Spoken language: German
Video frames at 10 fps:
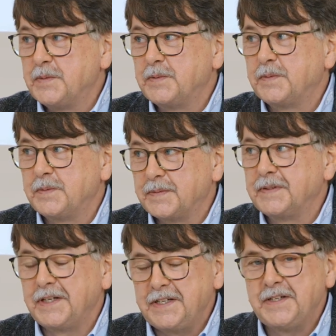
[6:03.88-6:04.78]
einsetzen.
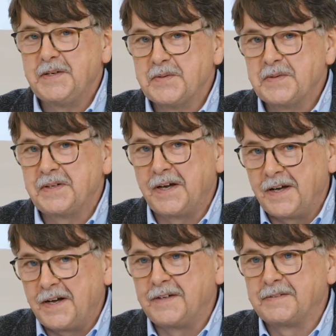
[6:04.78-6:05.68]
Richtig, und
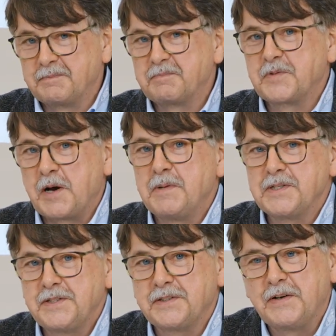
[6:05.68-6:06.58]
da kann man
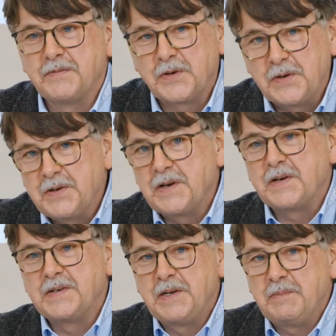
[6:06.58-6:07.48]
sich darauf freuen,
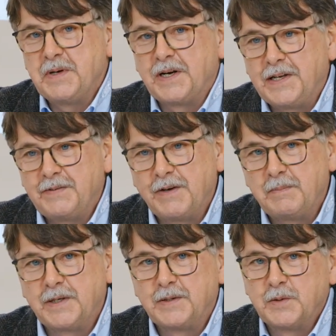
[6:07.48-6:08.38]
da in dem Bereich werden
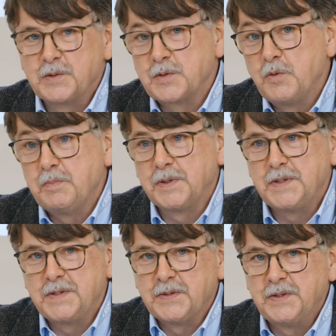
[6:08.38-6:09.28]
wir uns gut
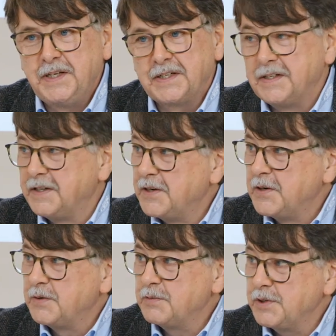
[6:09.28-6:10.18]
positionieren.
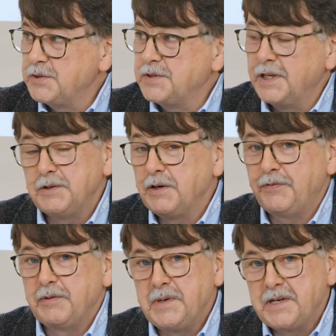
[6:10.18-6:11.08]
Und das ist natürlich
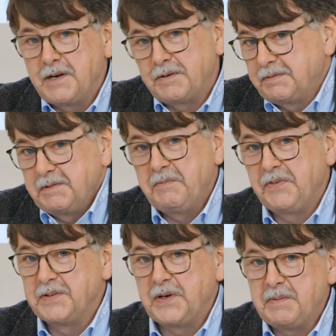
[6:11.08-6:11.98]
für mich auch im
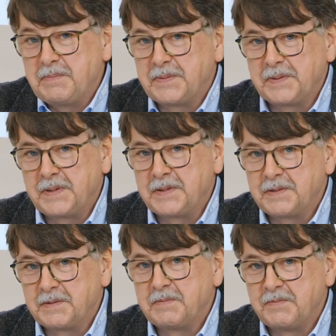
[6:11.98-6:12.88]
Vertrieb
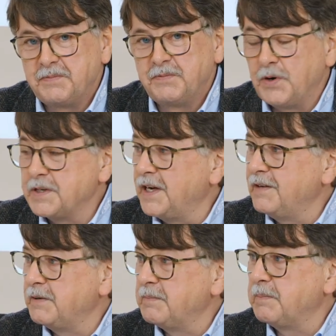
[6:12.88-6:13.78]
äh, Vorteil,
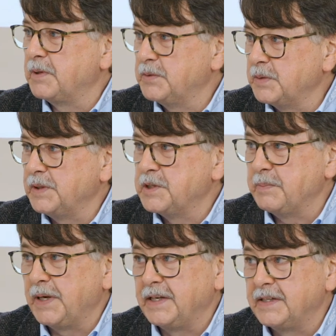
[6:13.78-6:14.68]
wenn man Produkt
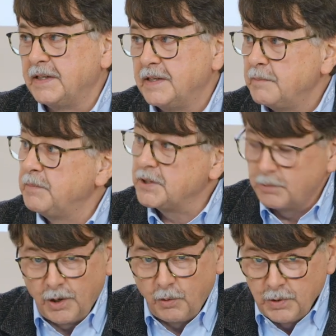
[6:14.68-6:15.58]
entsprechend mit so
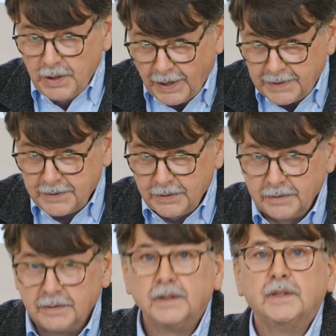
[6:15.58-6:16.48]
einer hohen Leistung